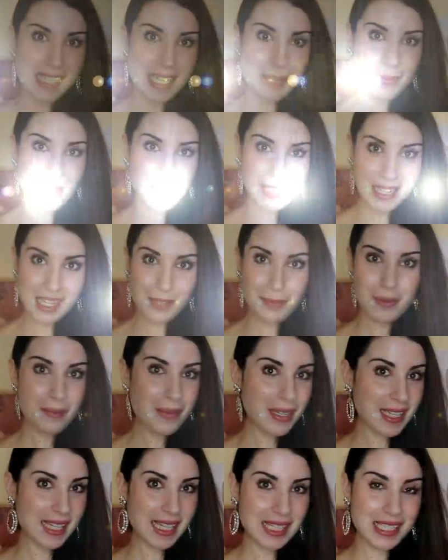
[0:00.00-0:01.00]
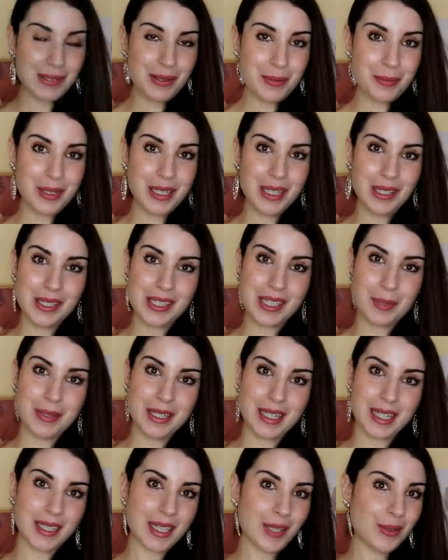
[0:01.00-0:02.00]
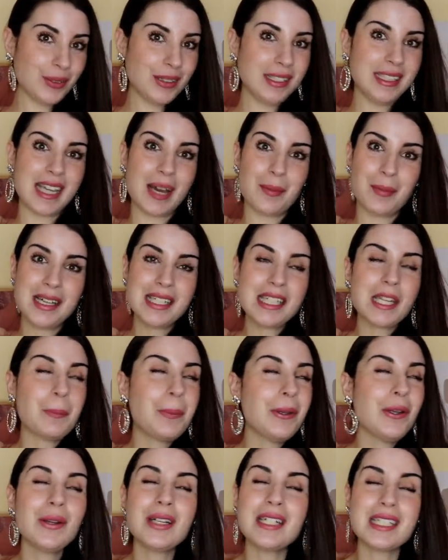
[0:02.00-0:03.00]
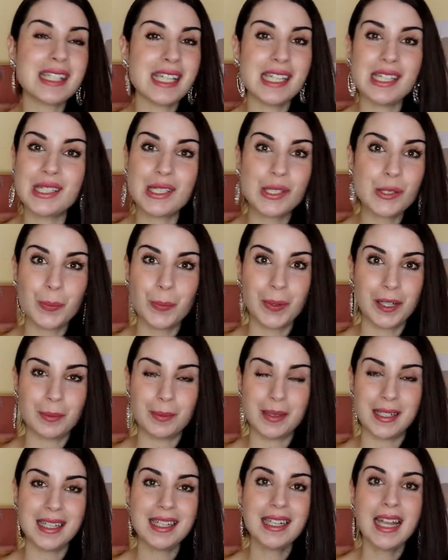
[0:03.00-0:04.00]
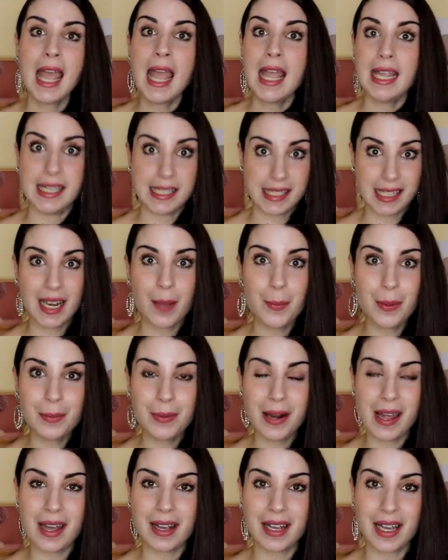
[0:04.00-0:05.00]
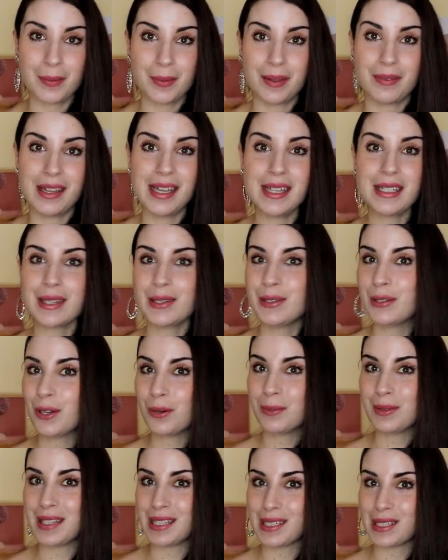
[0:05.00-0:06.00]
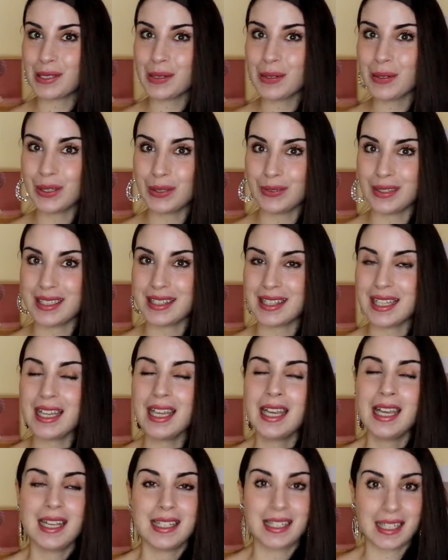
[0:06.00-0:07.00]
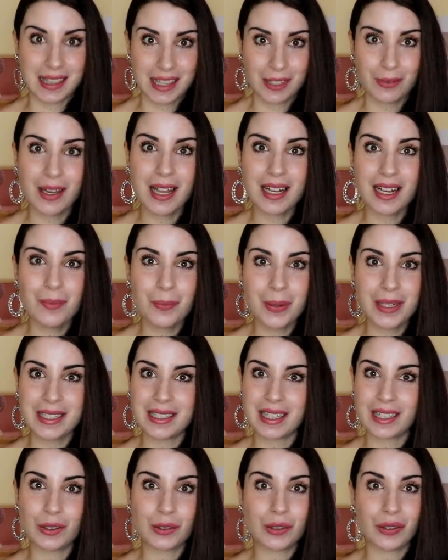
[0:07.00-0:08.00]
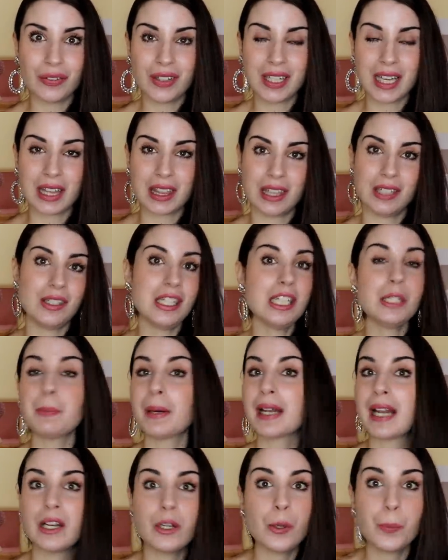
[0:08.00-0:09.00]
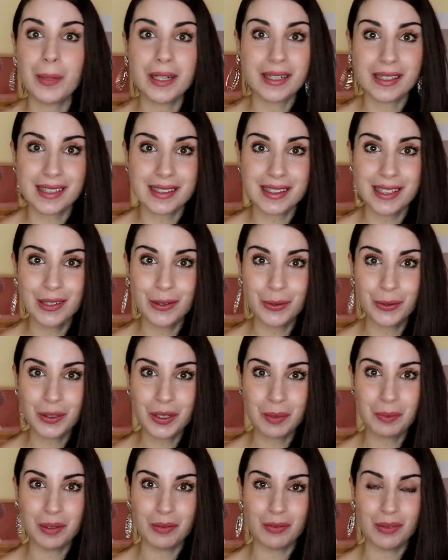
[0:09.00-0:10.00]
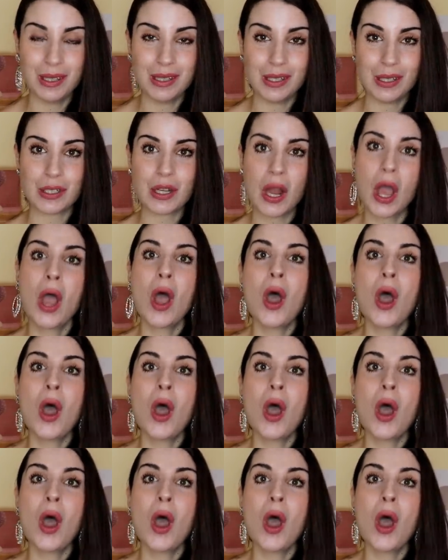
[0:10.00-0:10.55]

amores, bienvenidas y bienvenidos a mi canal un día más, espero que estéis súper bien y si es la primera vez que me ves, no olvides suscribirte y activa la campanita de notificaciones para no perderte ninguno de mis vídeos.